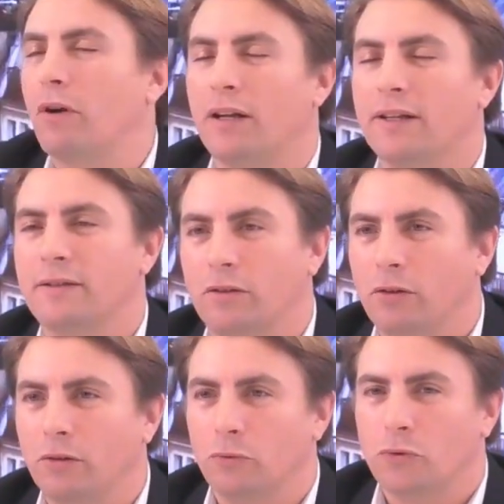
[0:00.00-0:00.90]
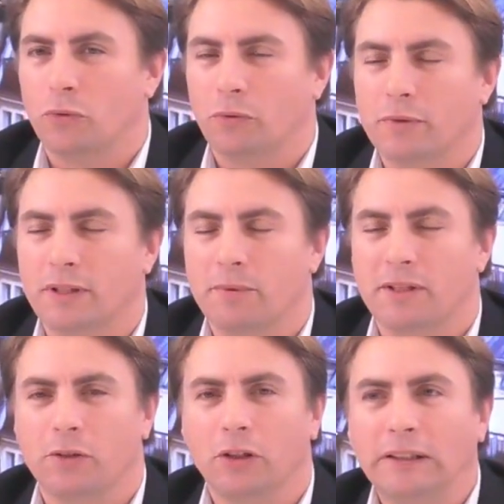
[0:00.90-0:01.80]
savoir les stores, d'où son nom
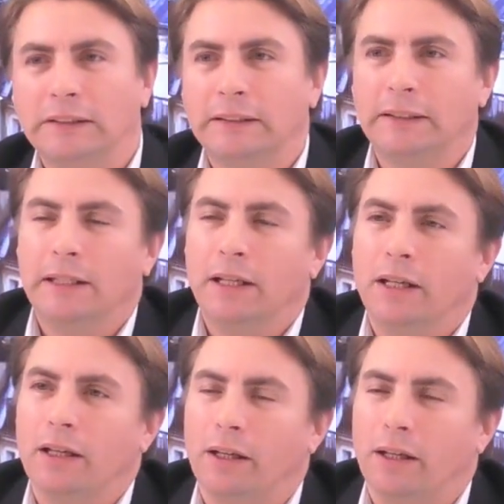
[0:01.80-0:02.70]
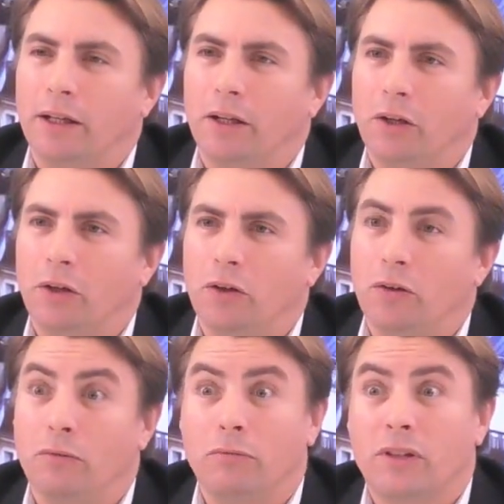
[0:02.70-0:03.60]
Sipstore.
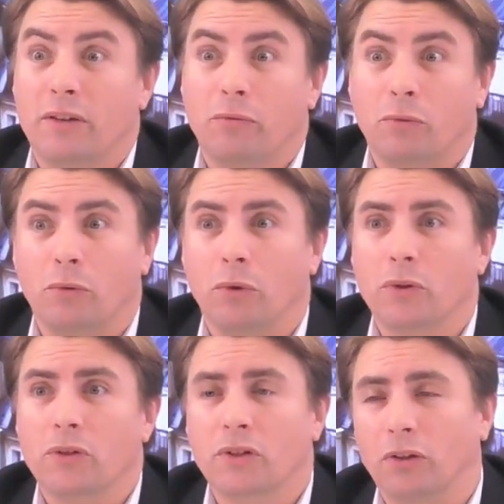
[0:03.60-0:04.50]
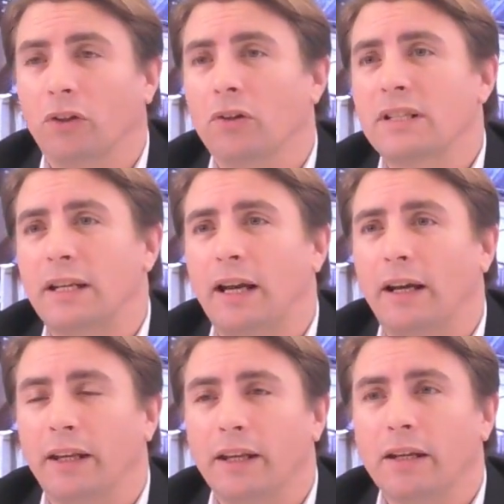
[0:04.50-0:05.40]
Euh, nous avons 130 euh,
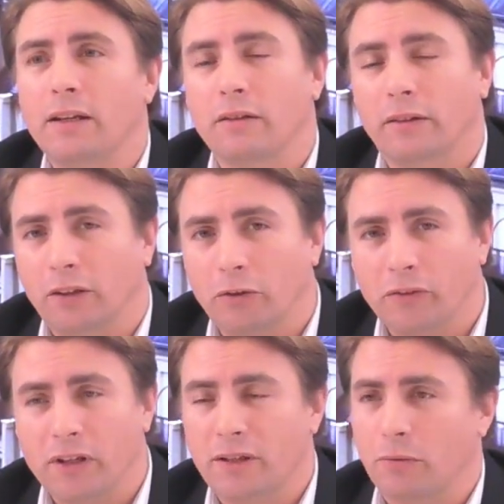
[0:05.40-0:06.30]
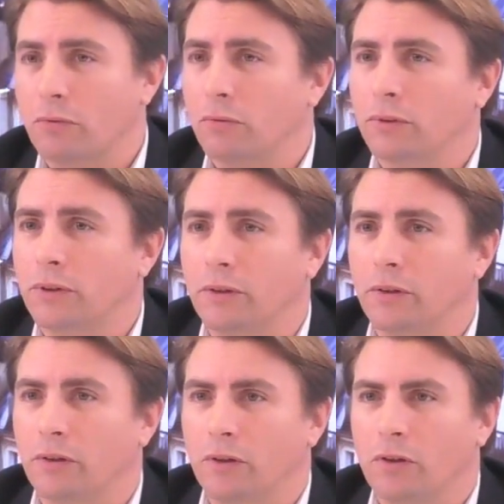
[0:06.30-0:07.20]
salariés, 180 si on compte
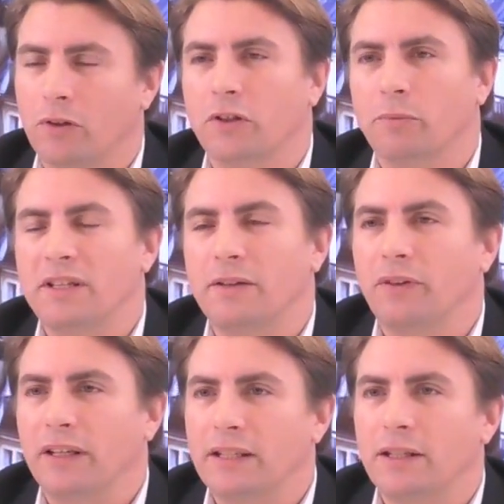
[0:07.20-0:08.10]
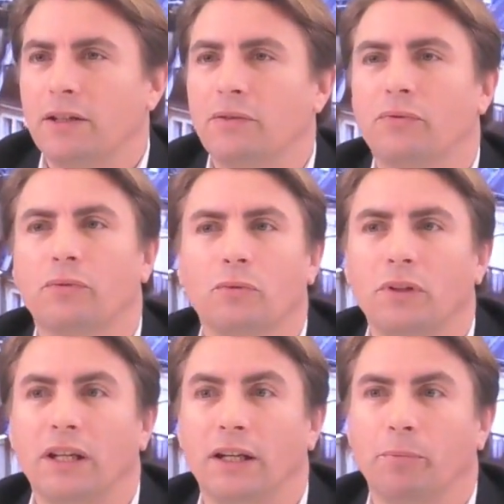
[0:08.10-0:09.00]
euh, l'ensemble des effectifs.
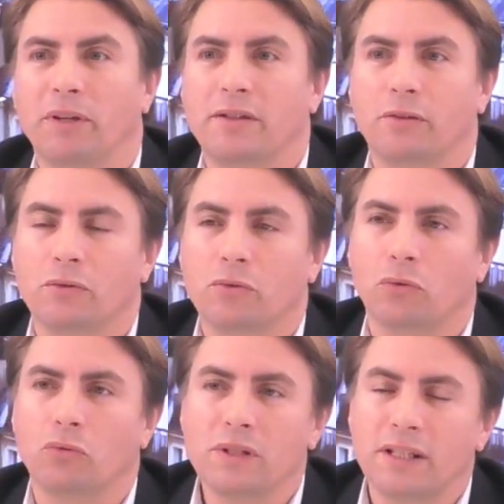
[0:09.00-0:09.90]
On est présent sur